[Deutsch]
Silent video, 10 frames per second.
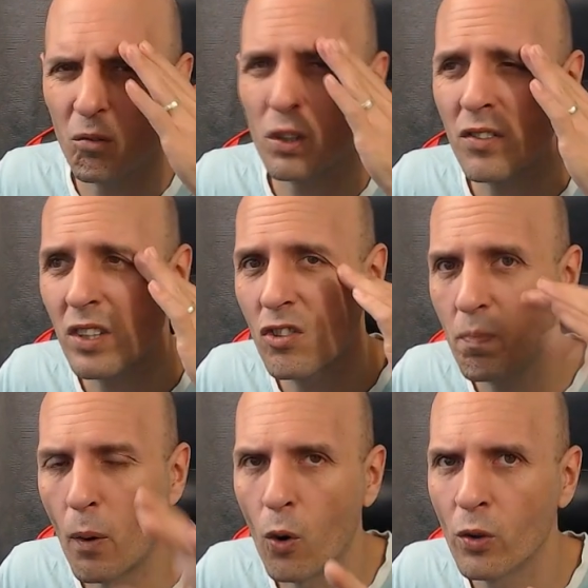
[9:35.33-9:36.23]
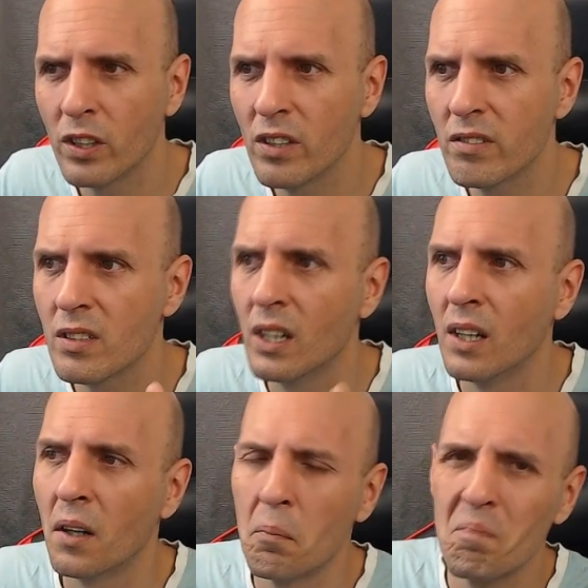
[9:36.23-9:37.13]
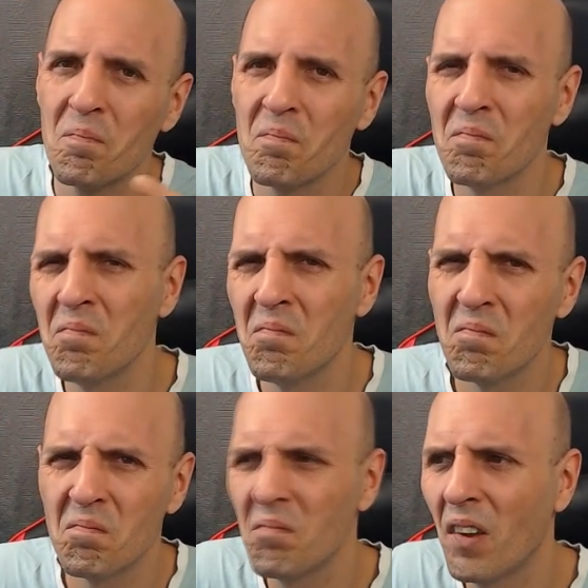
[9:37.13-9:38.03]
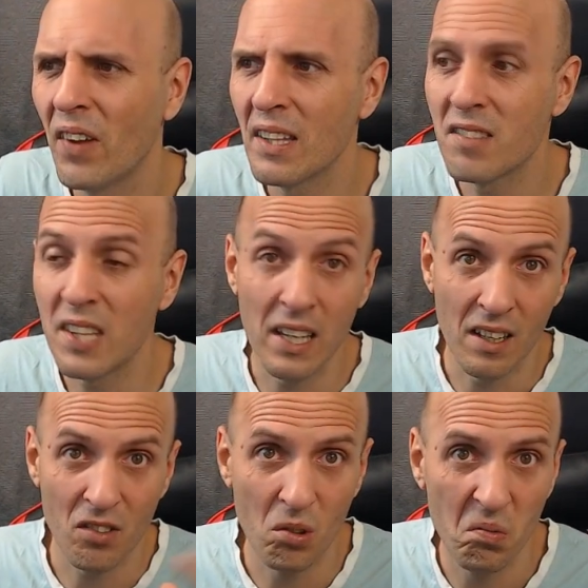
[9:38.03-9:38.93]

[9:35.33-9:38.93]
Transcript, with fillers: wo das gespawnt ist. Wir werden sehen, also